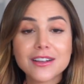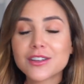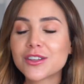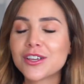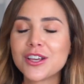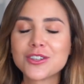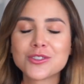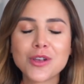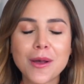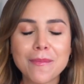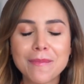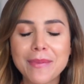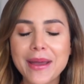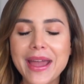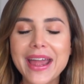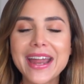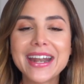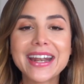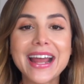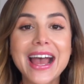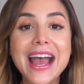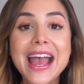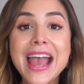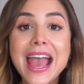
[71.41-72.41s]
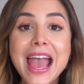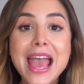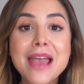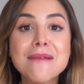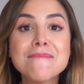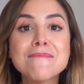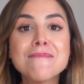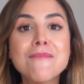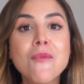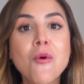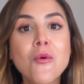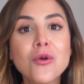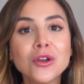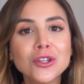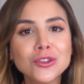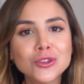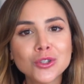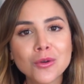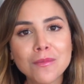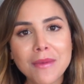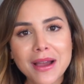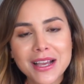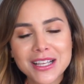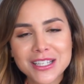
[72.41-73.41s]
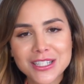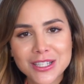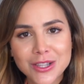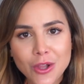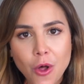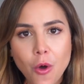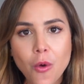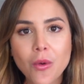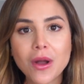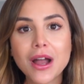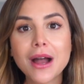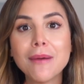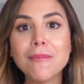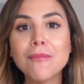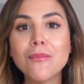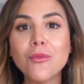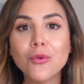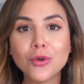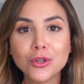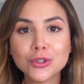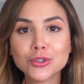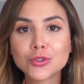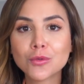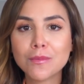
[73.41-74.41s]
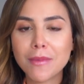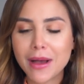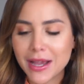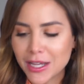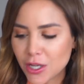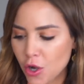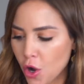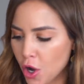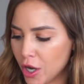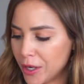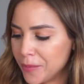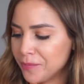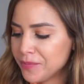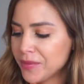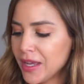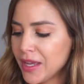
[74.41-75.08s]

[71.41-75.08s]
que a sua perna é muito mais longa, muito maior.